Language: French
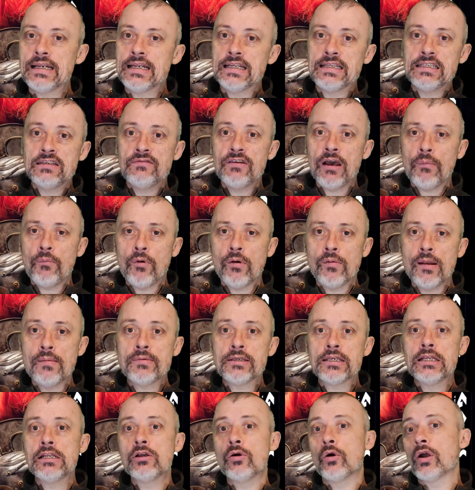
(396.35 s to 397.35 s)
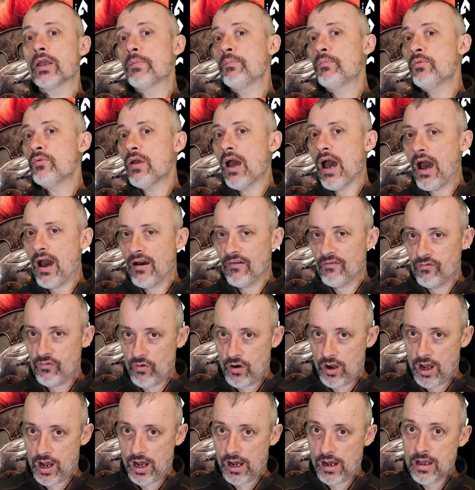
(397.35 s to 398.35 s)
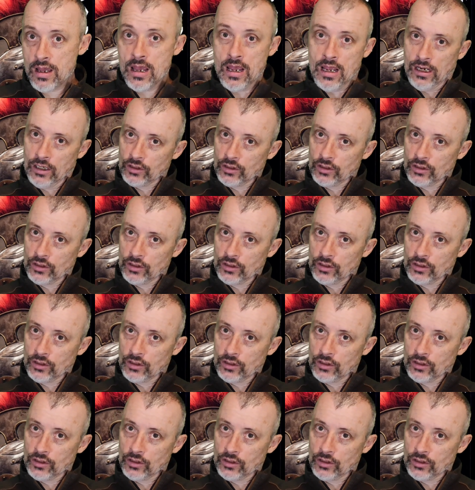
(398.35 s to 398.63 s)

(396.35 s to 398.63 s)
les divers problèmes qu'il aurait pu avoir.